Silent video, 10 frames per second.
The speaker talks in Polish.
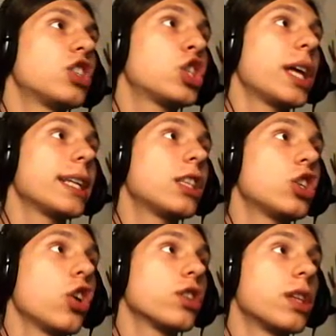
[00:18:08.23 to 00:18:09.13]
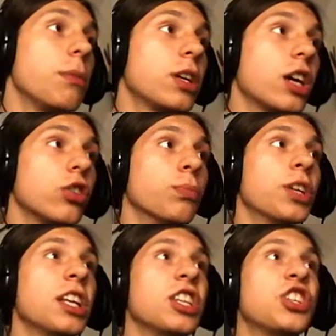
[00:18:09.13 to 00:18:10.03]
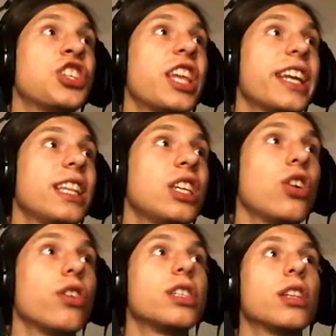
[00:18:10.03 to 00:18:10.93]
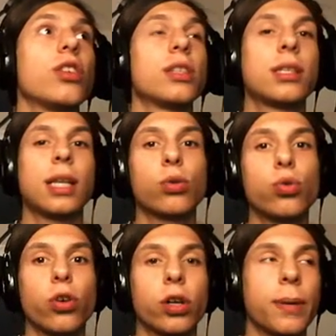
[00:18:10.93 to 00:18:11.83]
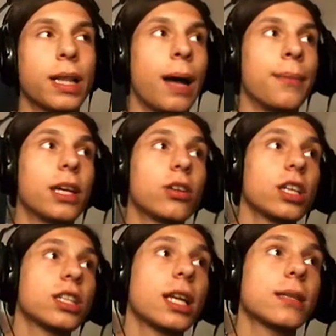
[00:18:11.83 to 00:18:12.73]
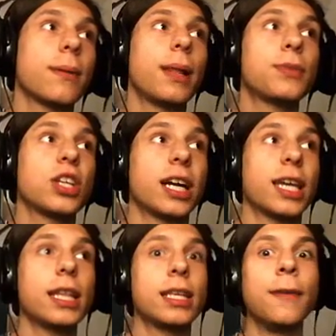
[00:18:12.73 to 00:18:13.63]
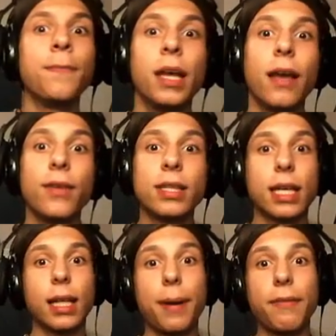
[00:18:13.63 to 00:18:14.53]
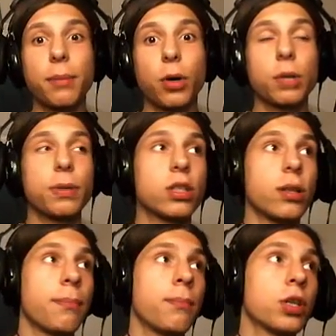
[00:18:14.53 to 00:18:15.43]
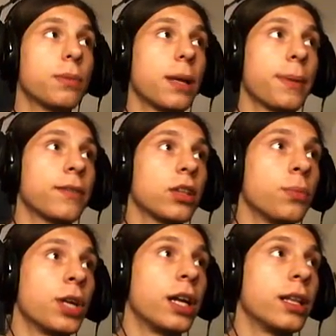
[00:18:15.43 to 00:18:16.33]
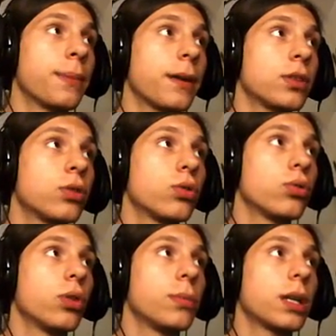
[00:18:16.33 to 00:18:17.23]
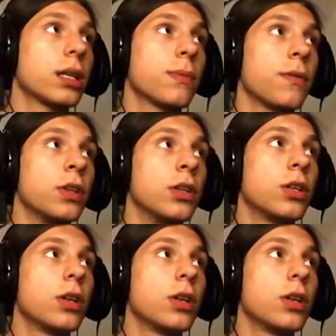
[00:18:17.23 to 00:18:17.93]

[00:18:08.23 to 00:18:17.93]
4000 mi każą przelecieć. 4000 to jest za dużo chyba dla mnie. Chociaż teraz mam lepsze rakietki, więc tak naprawdę może być, na, może być naprawdę dobrze, ale naprawdę trudno mi teraz powiedzieć.